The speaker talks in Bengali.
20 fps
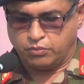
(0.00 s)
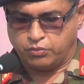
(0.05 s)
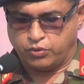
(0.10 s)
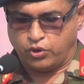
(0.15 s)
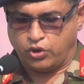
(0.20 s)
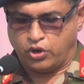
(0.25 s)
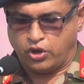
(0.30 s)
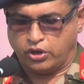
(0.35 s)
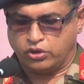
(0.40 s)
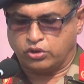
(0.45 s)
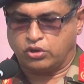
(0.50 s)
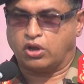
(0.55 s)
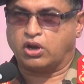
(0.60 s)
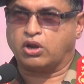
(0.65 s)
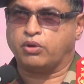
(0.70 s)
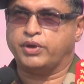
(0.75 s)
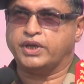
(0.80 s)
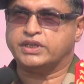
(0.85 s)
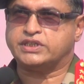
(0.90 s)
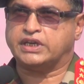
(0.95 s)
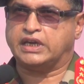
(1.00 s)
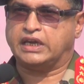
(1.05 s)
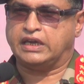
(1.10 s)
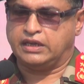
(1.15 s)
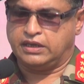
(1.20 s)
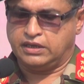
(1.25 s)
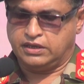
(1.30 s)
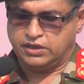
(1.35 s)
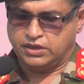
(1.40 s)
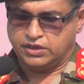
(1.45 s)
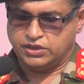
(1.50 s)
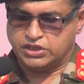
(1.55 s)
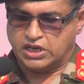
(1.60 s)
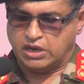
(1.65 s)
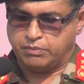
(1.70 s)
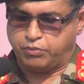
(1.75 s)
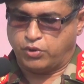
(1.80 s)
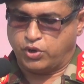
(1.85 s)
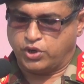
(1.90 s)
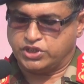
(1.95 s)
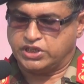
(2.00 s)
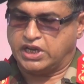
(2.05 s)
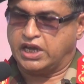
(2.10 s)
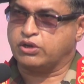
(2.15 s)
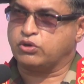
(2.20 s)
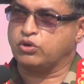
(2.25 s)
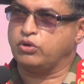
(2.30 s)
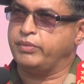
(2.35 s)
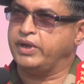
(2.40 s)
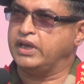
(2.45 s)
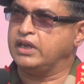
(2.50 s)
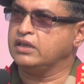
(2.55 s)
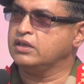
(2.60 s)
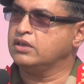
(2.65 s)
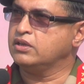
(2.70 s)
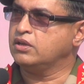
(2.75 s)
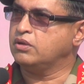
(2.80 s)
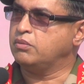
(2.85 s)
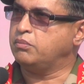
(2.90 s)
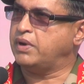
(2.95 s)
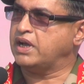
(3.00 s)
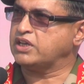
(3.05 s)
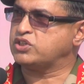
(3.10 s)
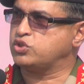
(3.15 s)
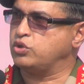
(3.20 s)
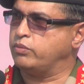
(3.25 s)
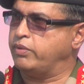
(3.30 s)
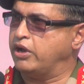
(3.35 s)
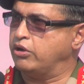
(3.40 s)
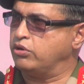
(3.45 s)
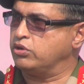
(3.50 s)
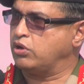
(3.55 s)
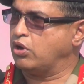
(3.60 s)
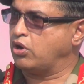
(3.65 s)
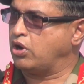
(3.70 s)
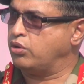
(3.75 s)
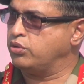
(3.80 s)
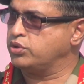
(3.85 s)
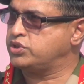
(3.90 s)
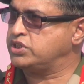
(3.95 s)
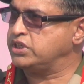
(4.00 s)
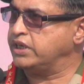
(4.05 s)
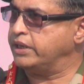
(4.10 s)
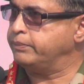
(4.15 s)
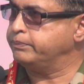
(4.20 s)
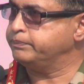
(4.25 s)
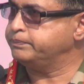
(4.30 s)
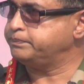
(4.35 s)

প্রণয়ন করা হয়েছে যা পর্যায়ক্রমে বাস্তবায়ন করা হচ্ছে